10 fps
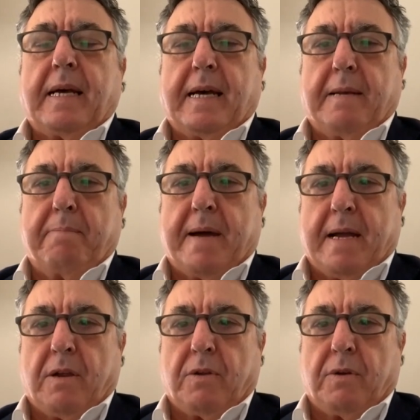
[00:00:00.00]
al
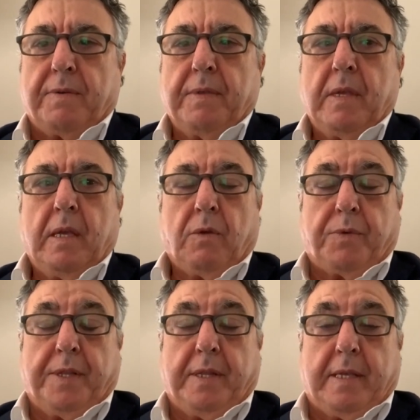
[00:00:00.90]
banco.
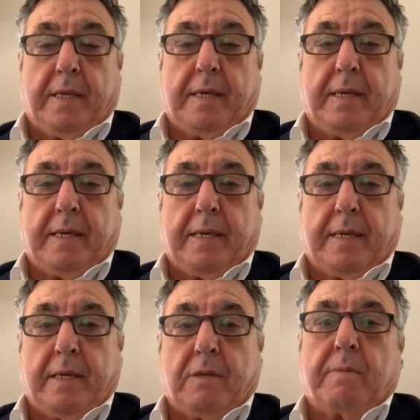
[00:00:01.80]
Quindi,
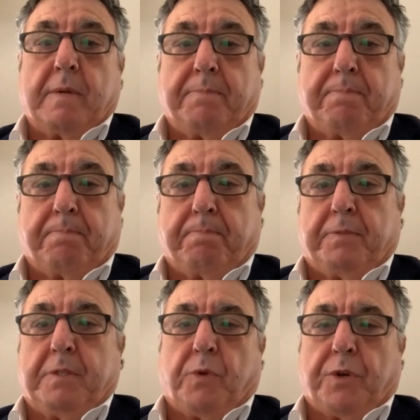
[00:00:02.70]
eh, come
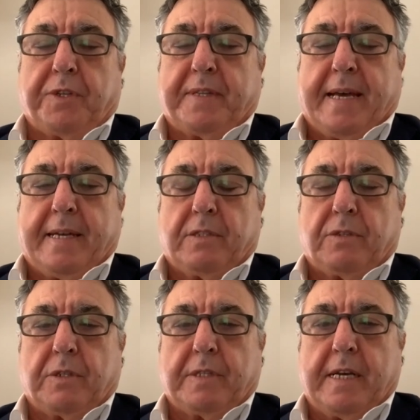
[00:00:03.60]
si può notare,
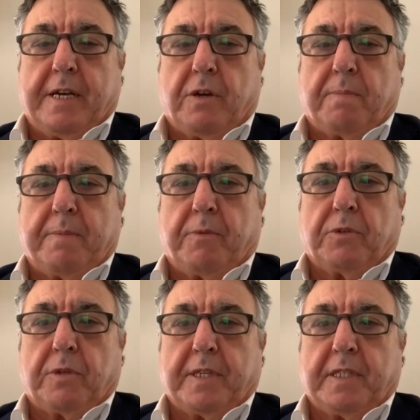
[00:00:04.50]
sono delle norme
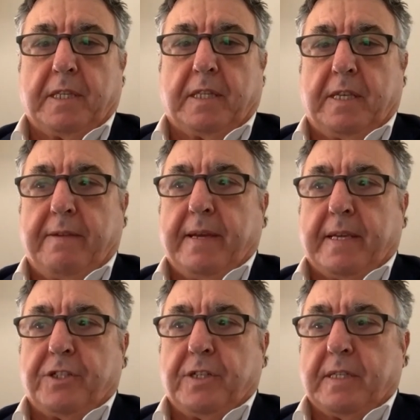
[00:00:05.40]
molto restrittive
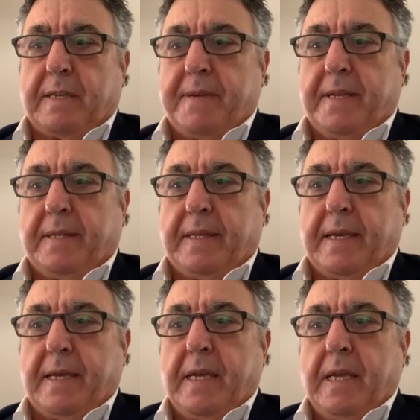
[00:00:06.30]
che
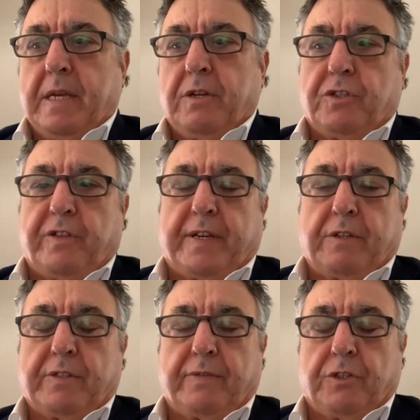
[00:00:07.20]
certamente non ci
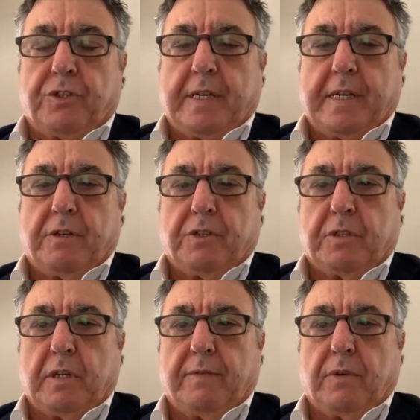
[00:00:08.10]
fanno svolgere il
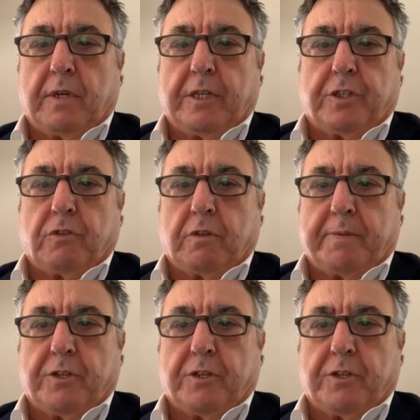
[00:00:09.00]
nostro lavoro al 100%.